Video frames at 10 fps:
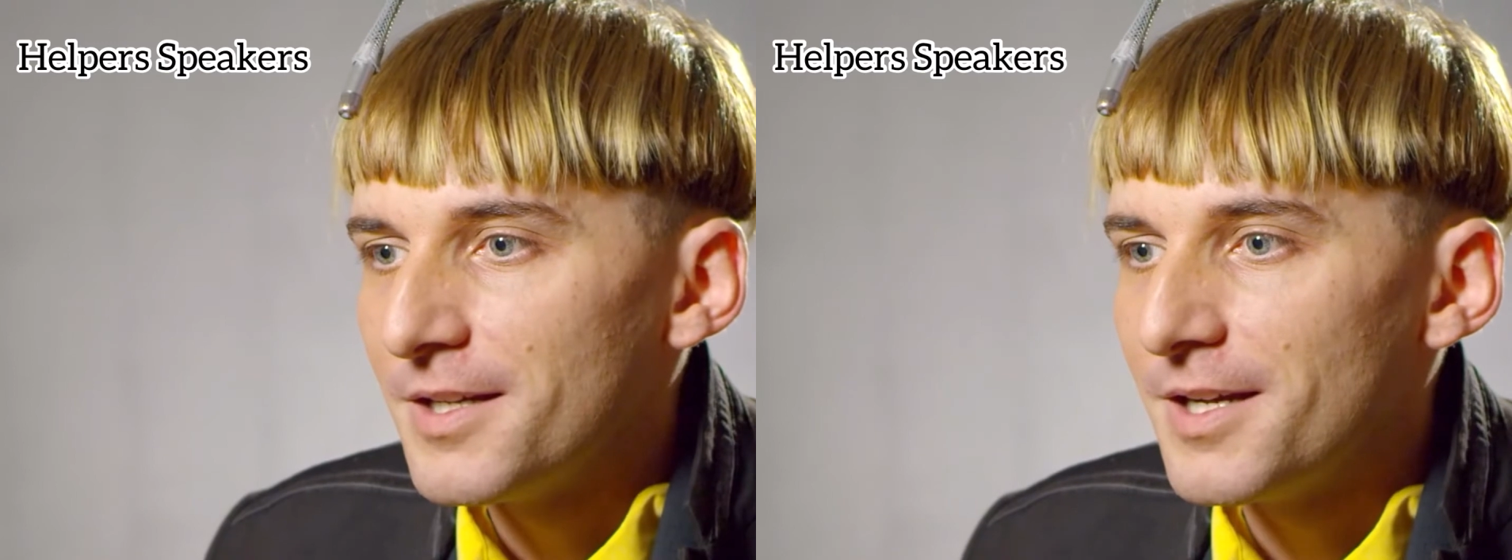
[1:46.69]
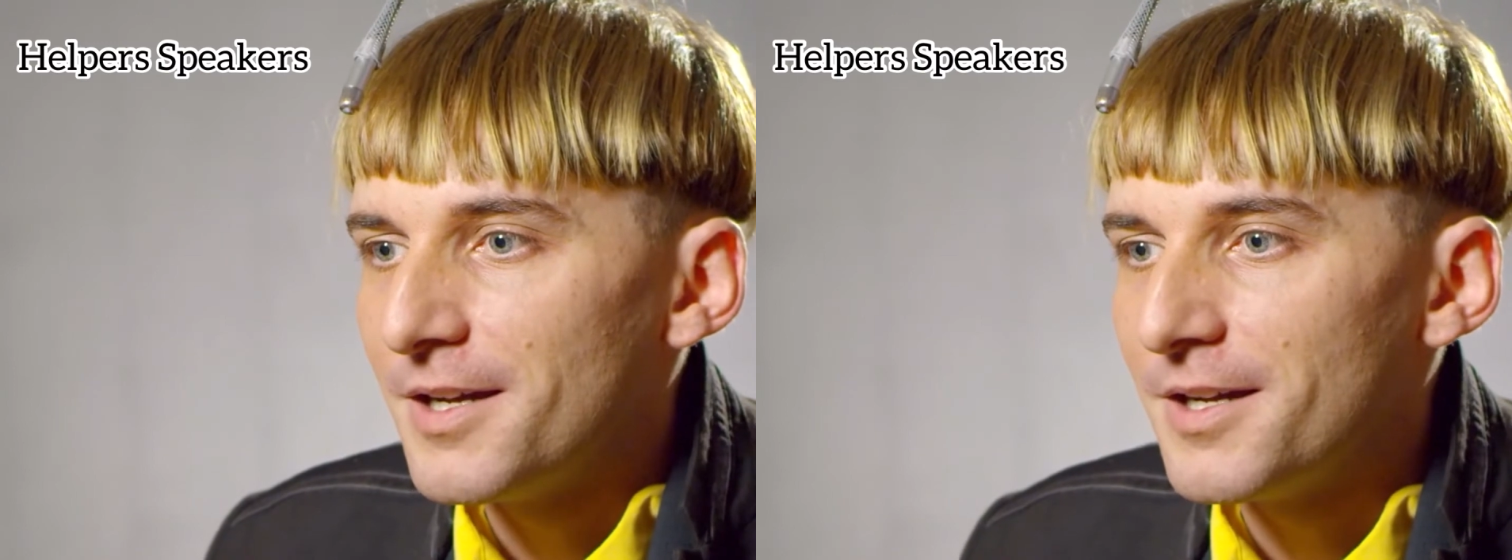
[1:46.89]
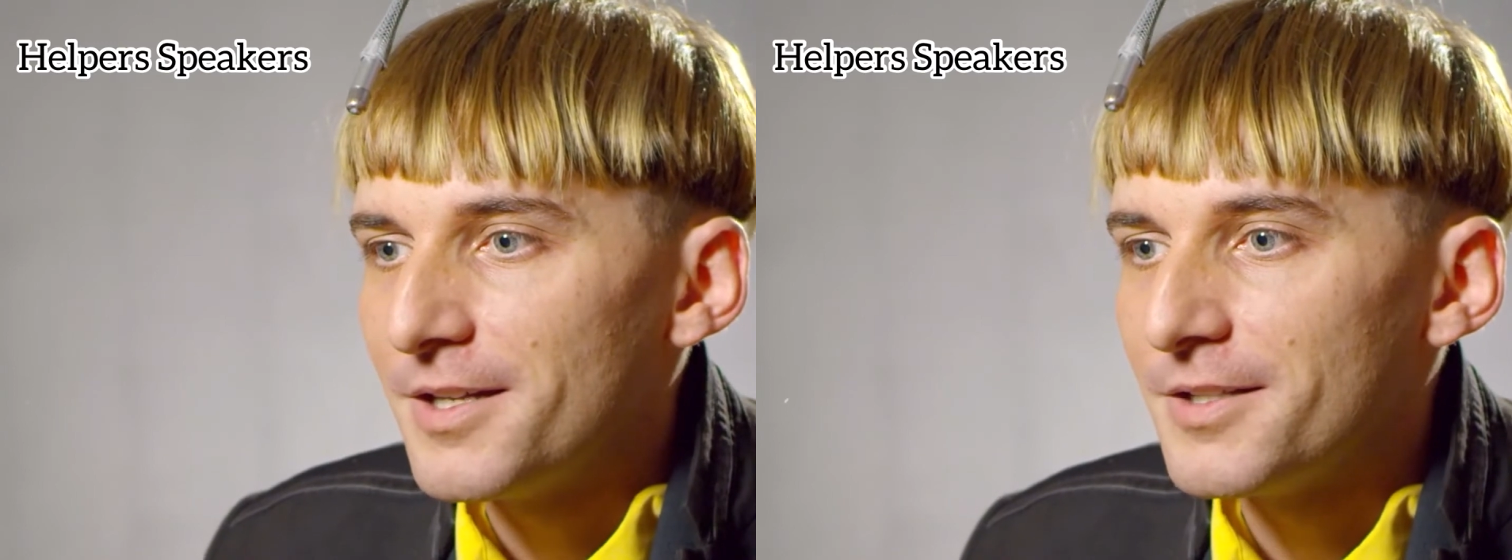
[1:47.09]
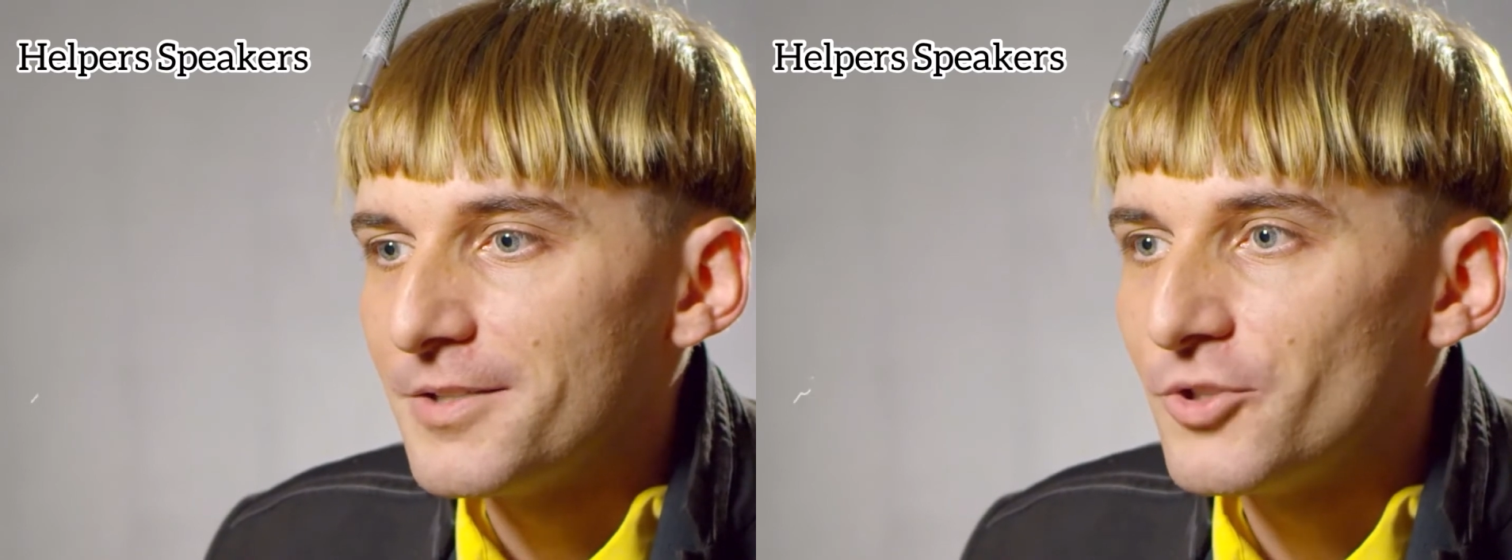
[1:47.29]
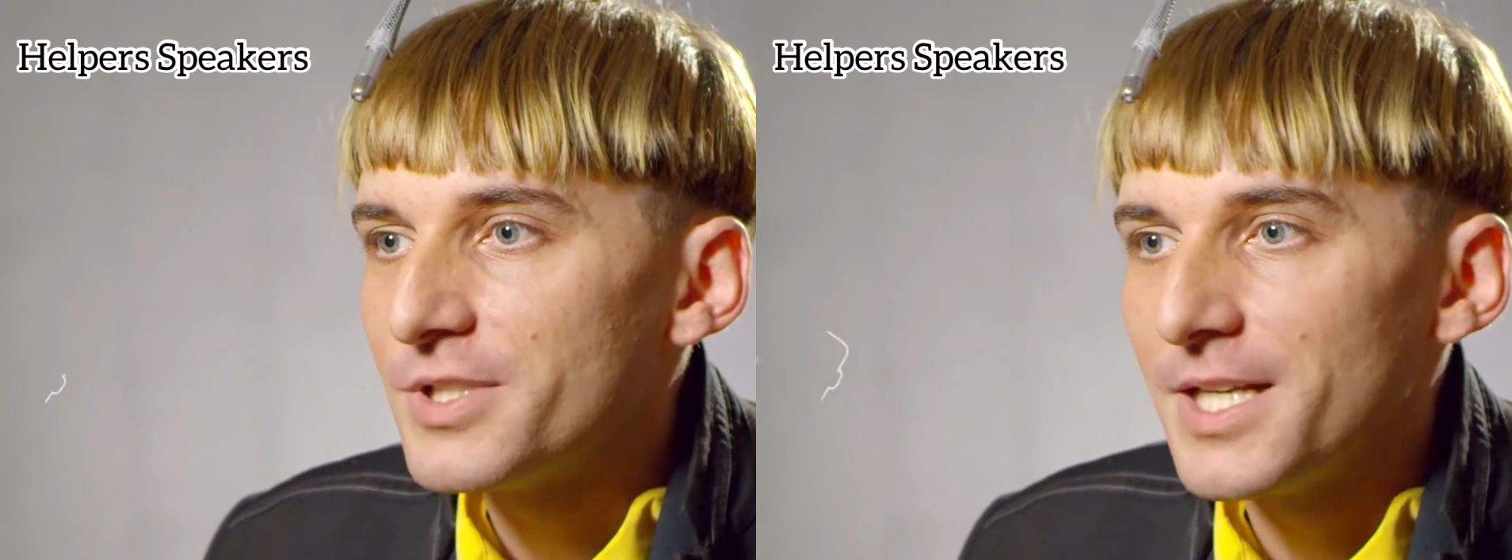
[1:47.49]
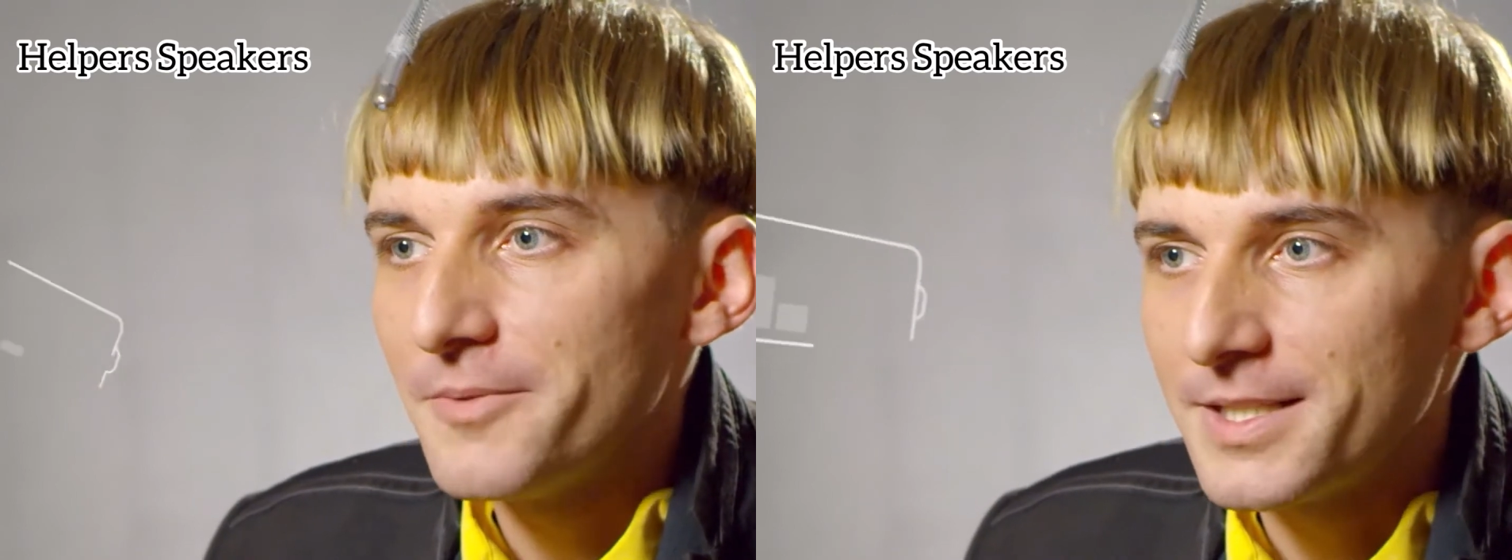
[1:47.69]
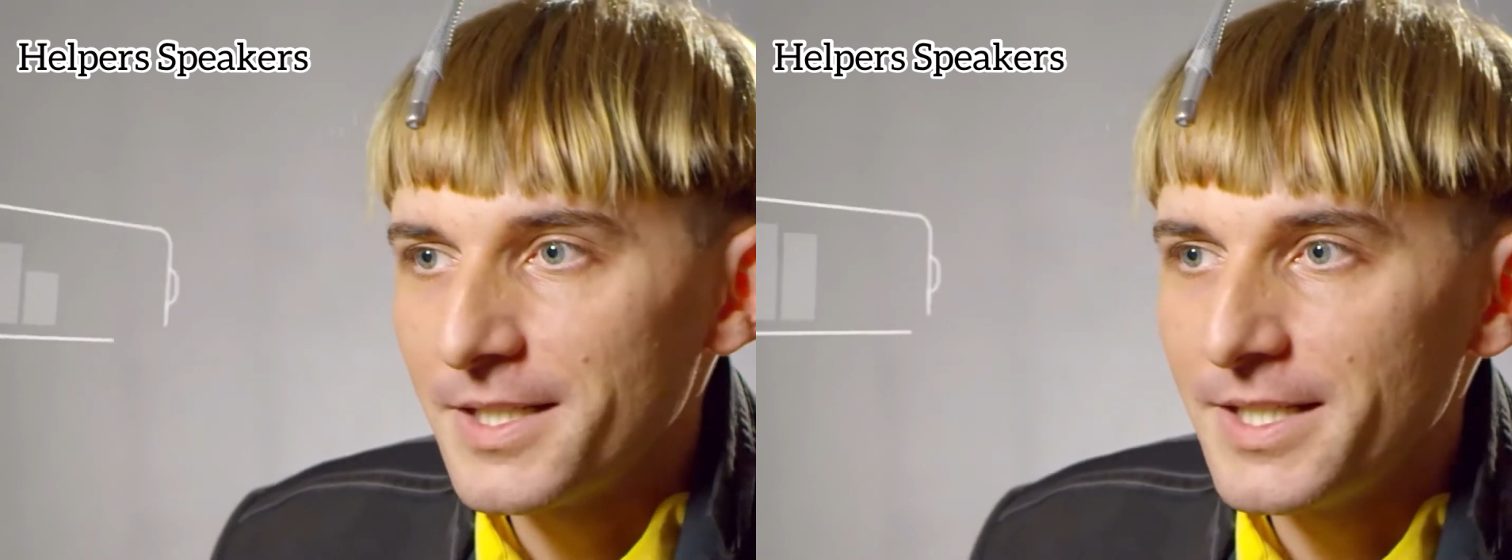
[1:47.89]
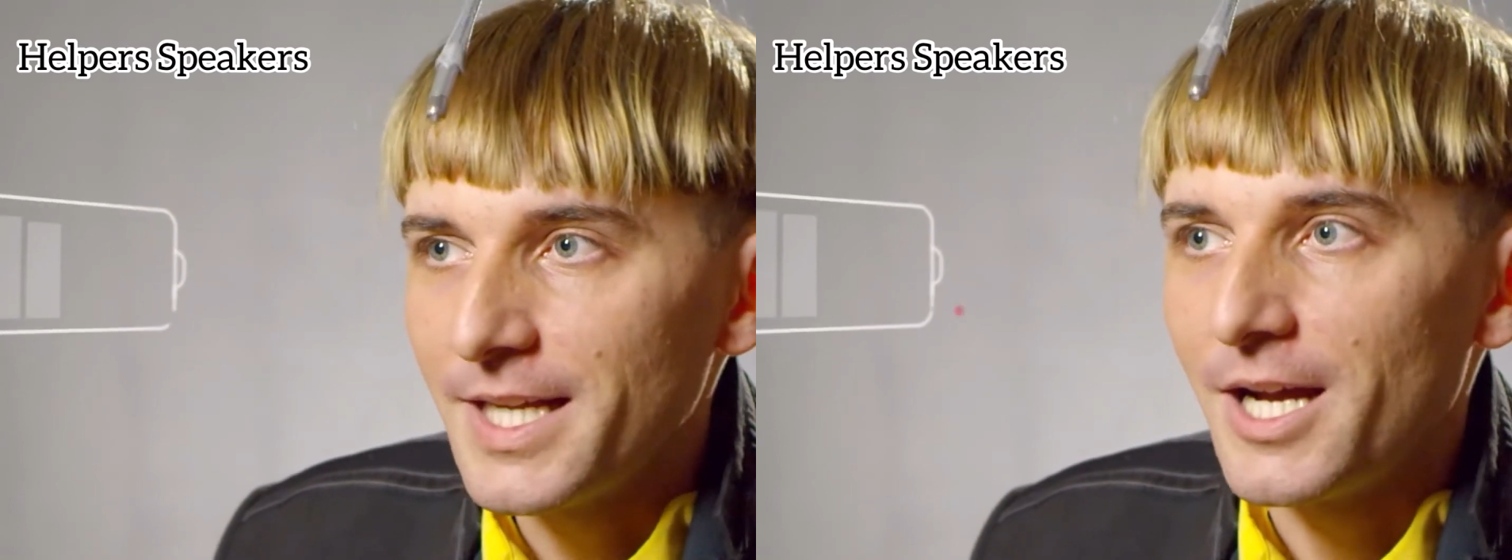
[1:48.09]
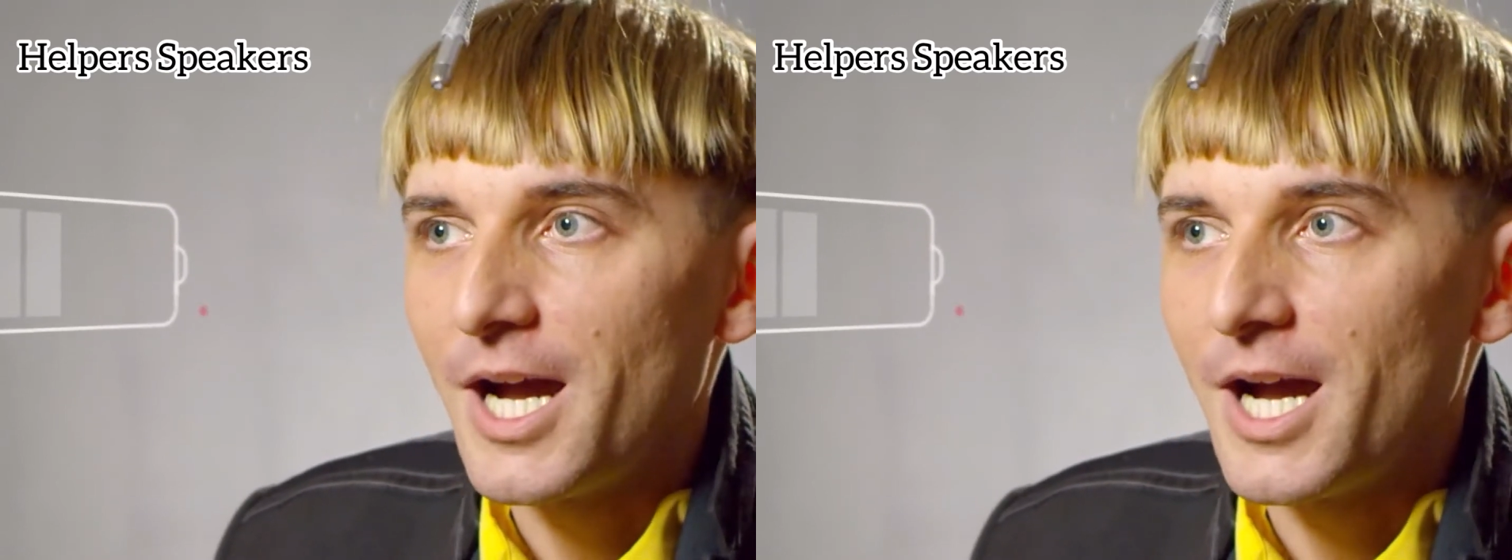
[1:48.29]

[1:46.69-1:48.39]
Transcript: eh, no tiene batería.